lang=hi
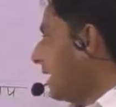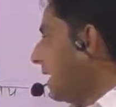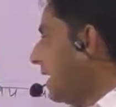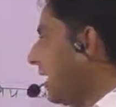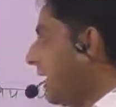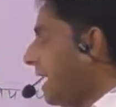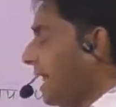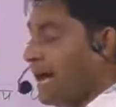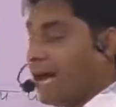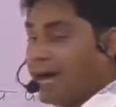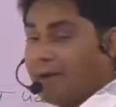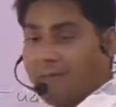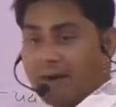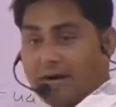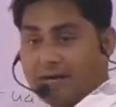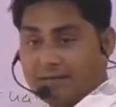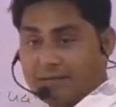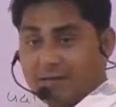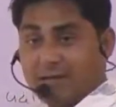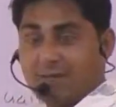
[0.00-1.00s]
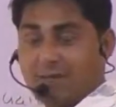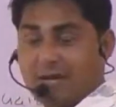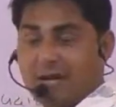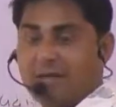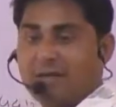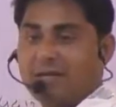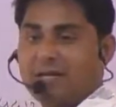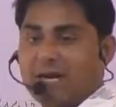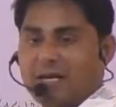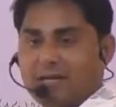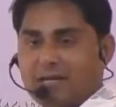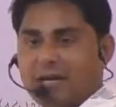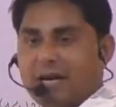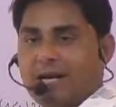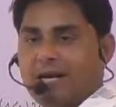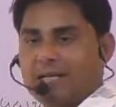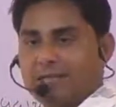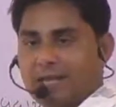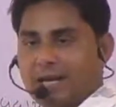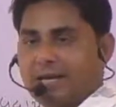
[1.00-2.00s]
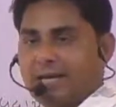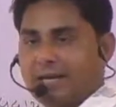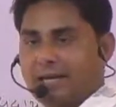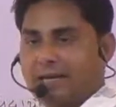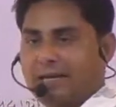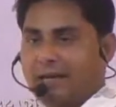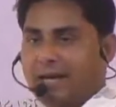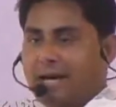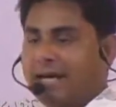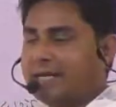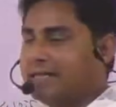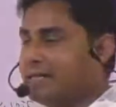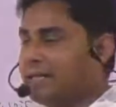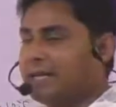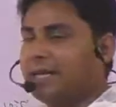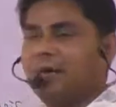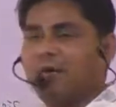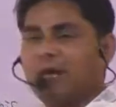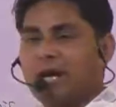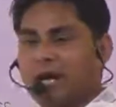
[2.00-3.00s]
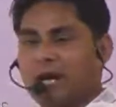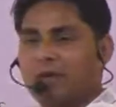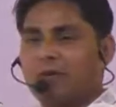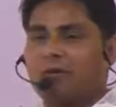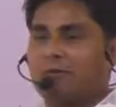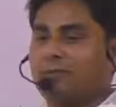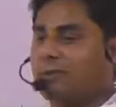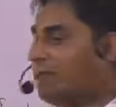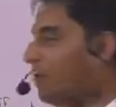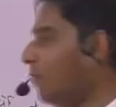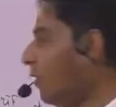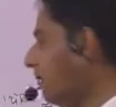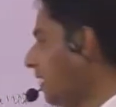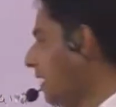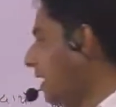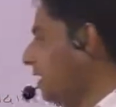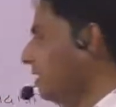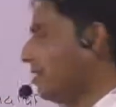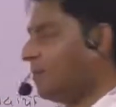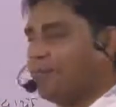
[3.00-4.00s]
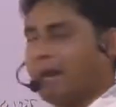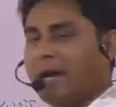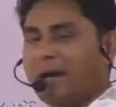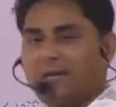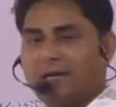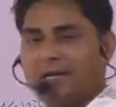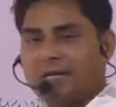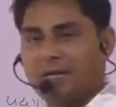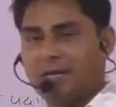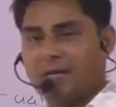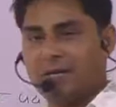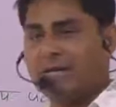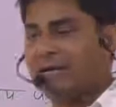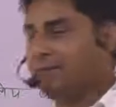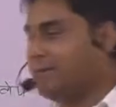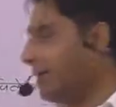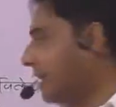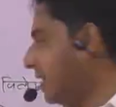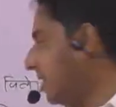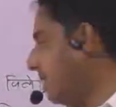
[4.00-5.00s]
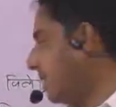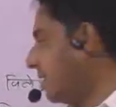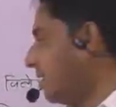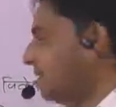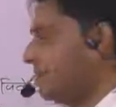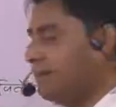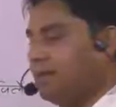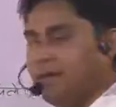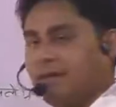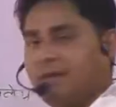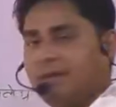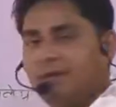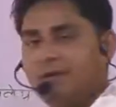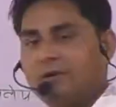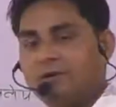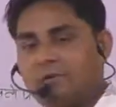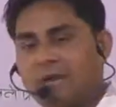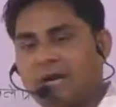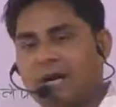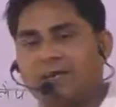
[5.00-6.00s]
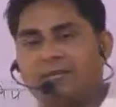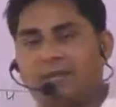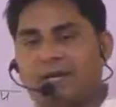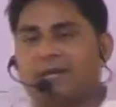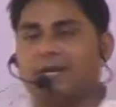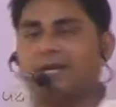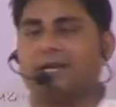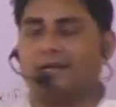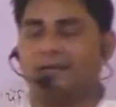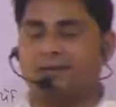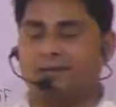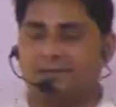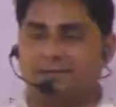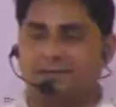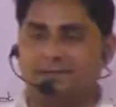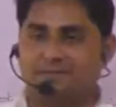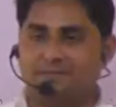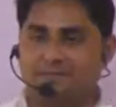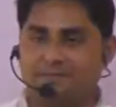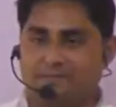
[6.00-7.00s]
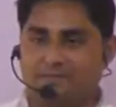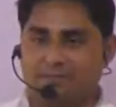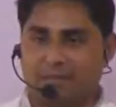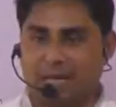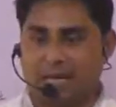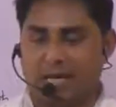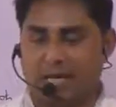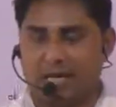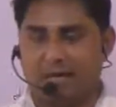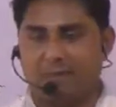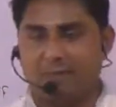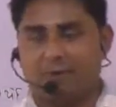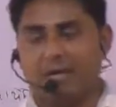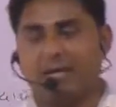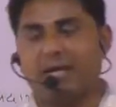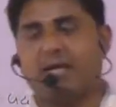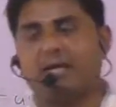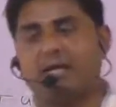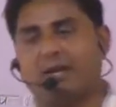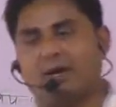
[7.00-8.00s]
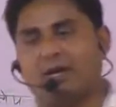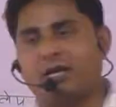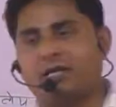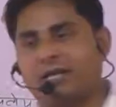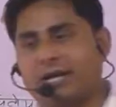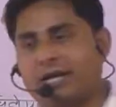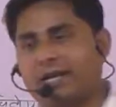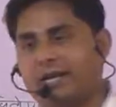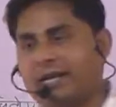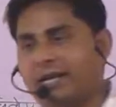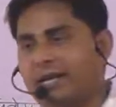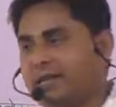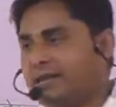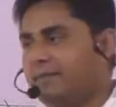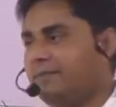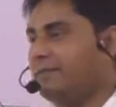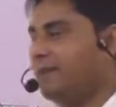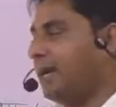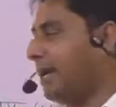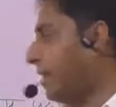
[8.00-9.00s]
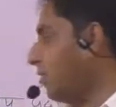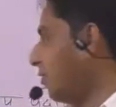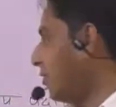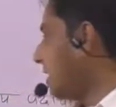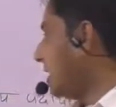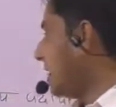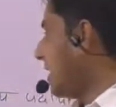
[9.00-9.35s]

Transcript: कि अबासिल बिले पदार्थ डालना चाहिए ऐसे नहीं कि उठा के कोई भी पौवा मिला दिया और बैग बन गया और बन गया बिलियन हमारा उस पर काम नहीं करेगा बिलियन करना चाहिए बिलियन होना